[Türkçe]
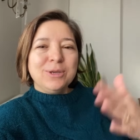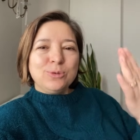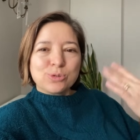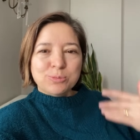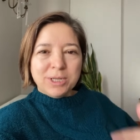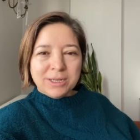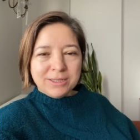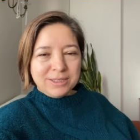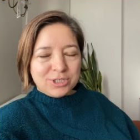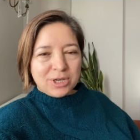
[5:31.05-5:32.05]
Yüzümden
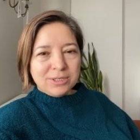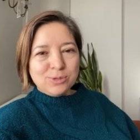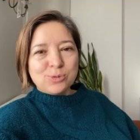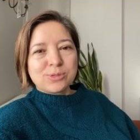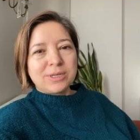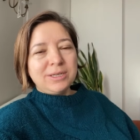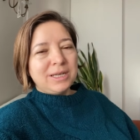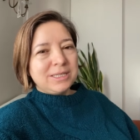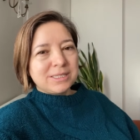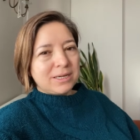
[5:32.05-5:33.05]
anlayacağınız üzere
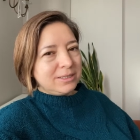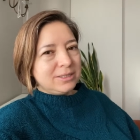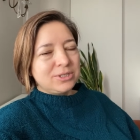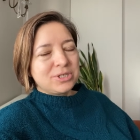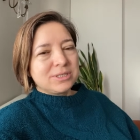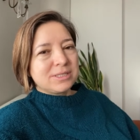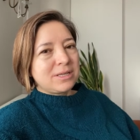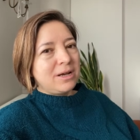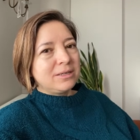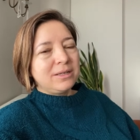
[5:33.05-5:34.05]
Yeliz arkadaşımız
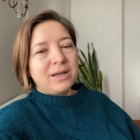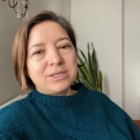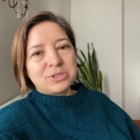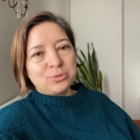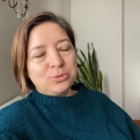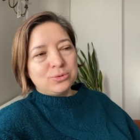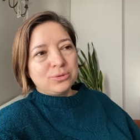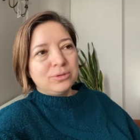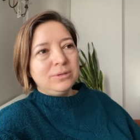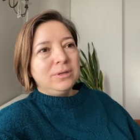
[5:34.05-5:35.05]
saatlerce uyudu